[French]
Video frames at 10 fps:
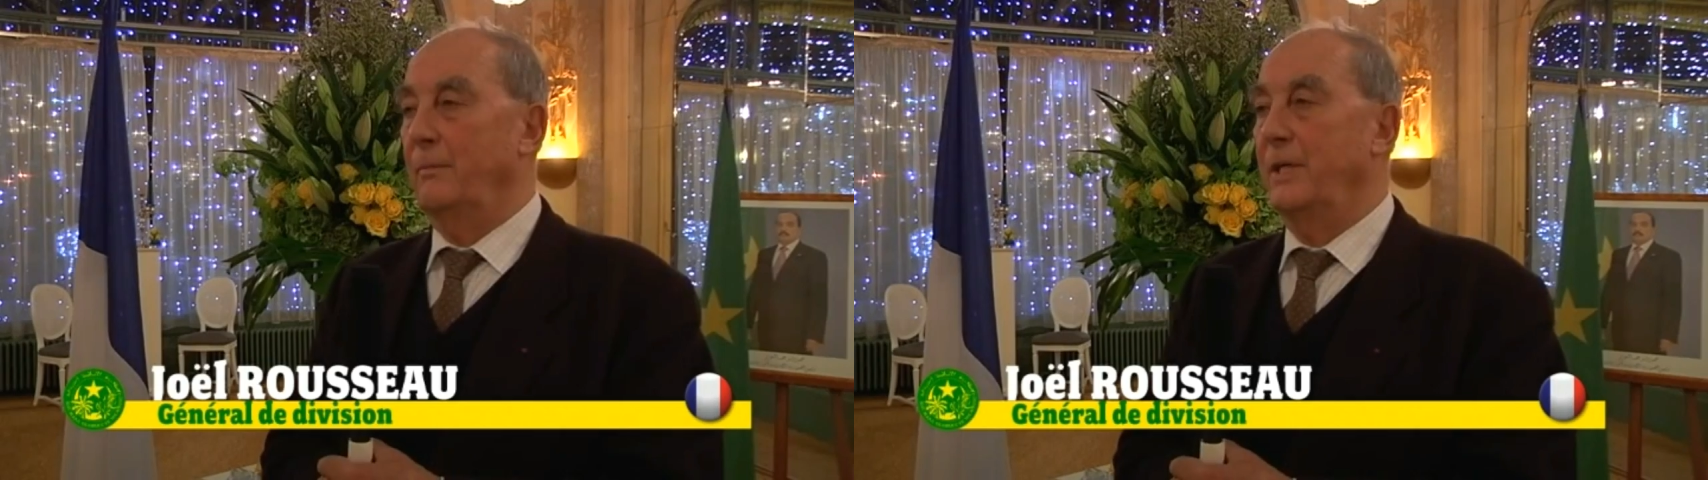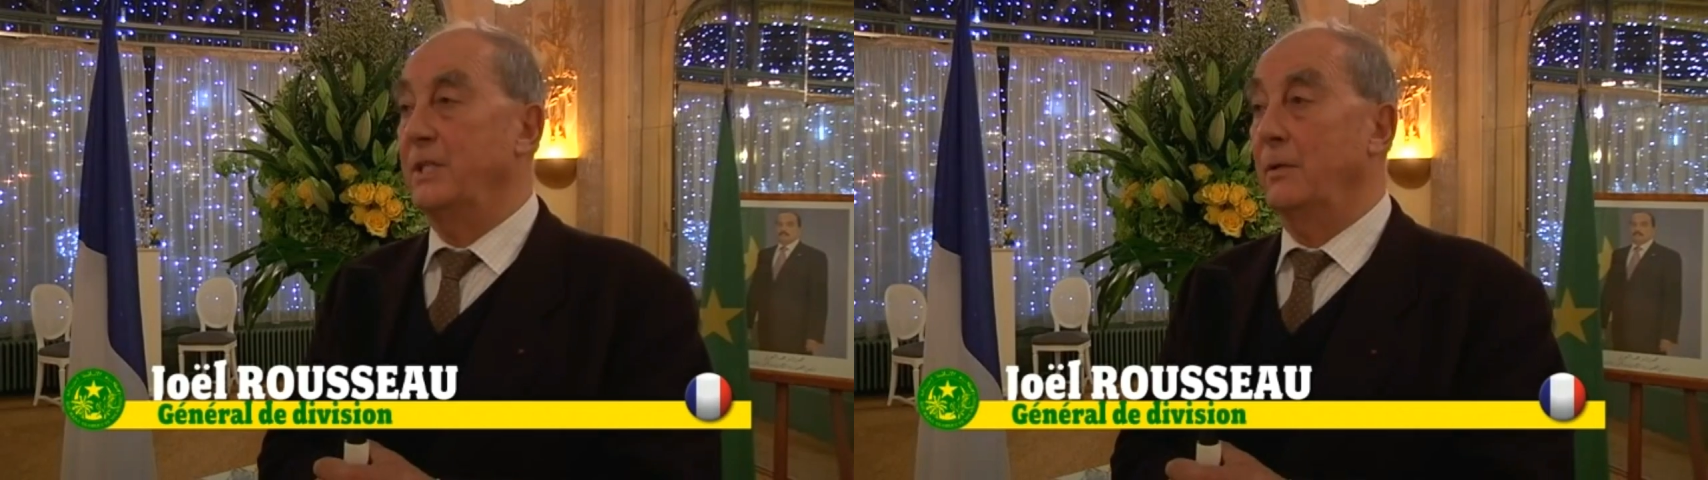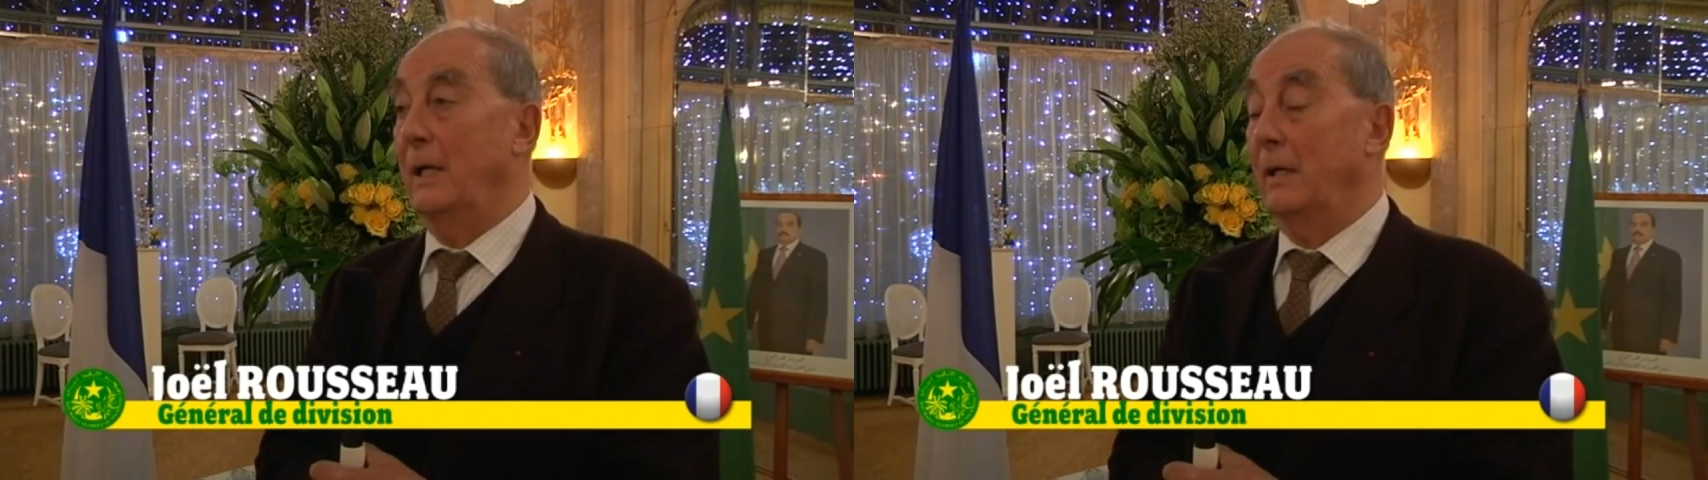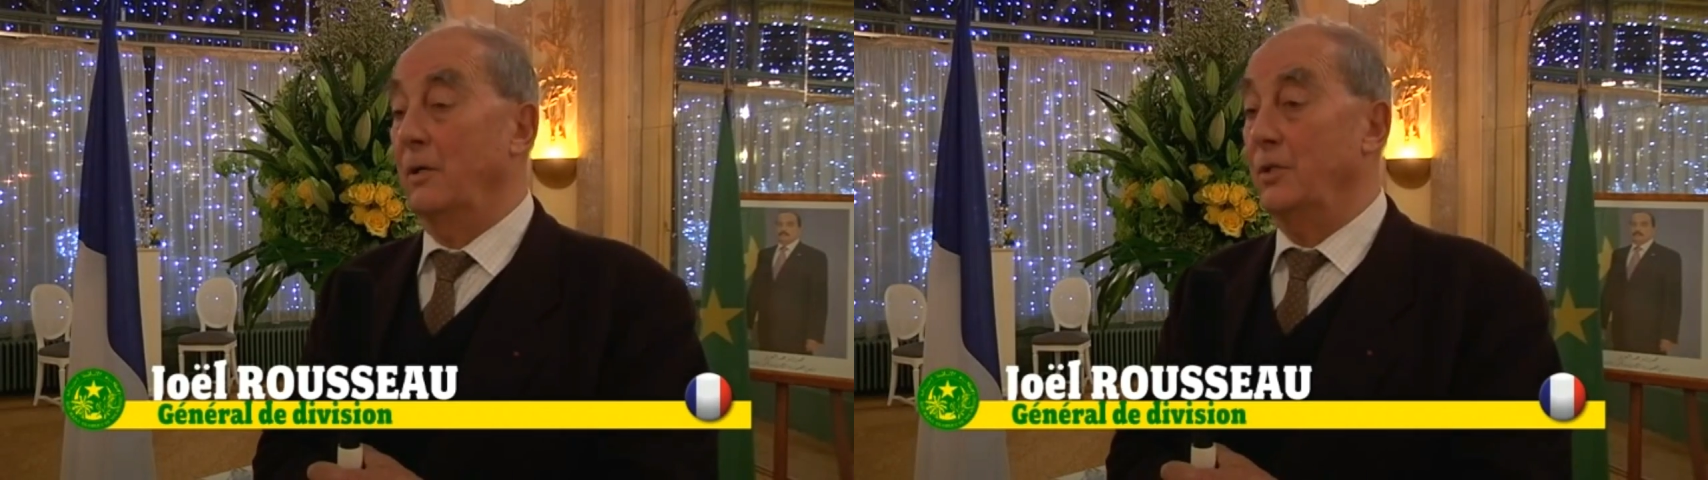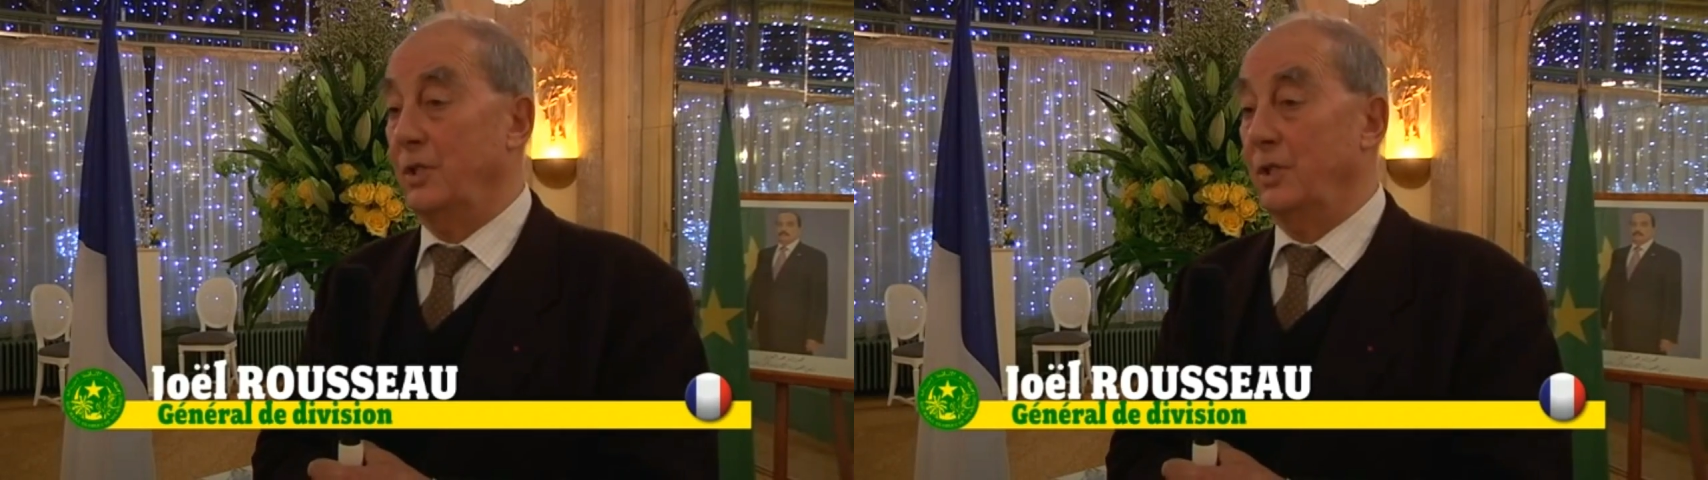mais j'ai eu la grande